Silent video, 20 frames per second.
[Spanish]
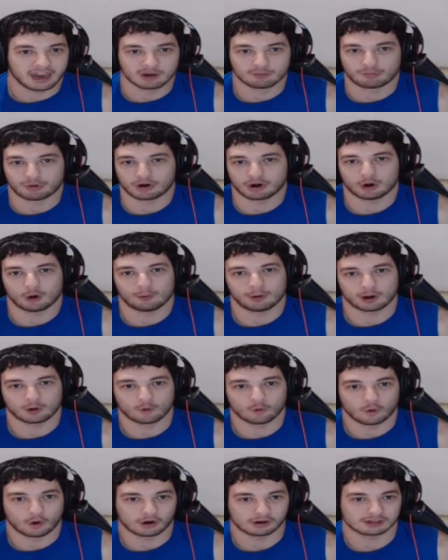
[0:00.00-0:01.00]
ir por el
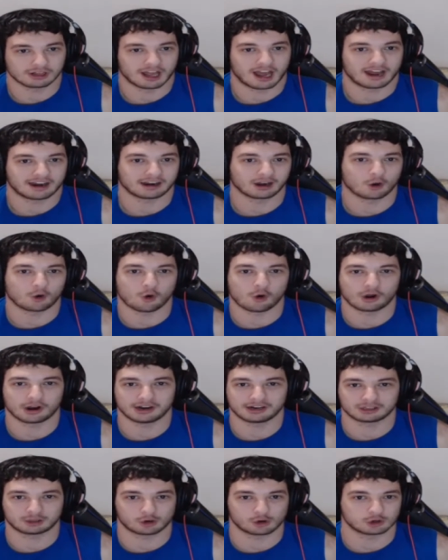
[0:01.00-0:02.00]
overworld a
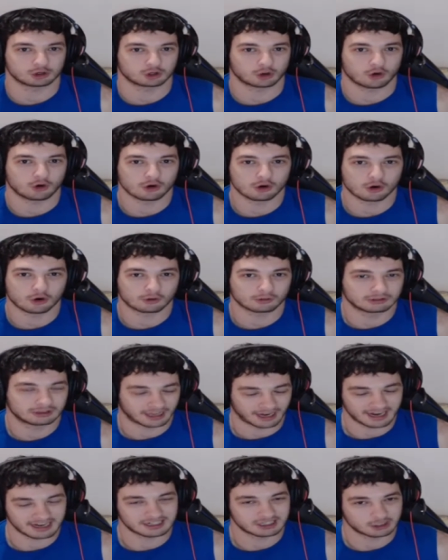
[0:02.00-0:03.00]
recoger
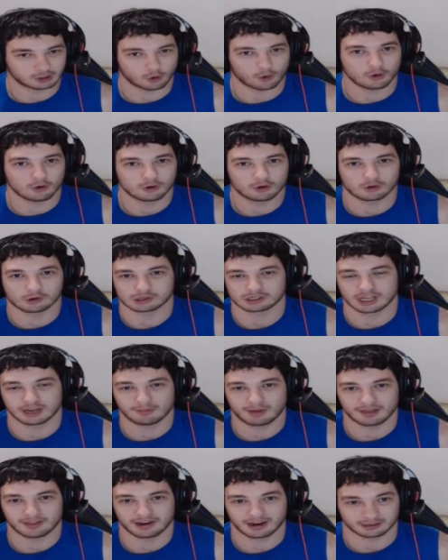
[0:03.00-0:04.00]
tres troncos de
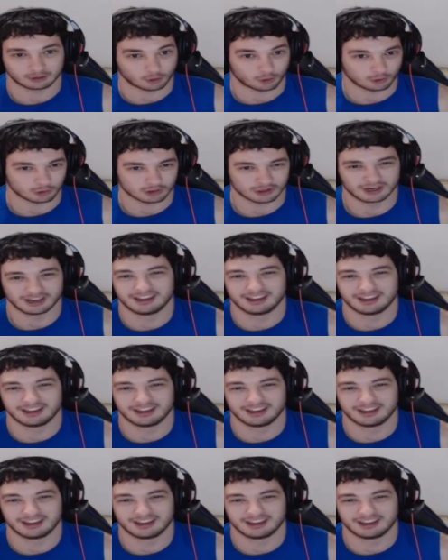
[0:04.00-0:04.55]
madera, tros,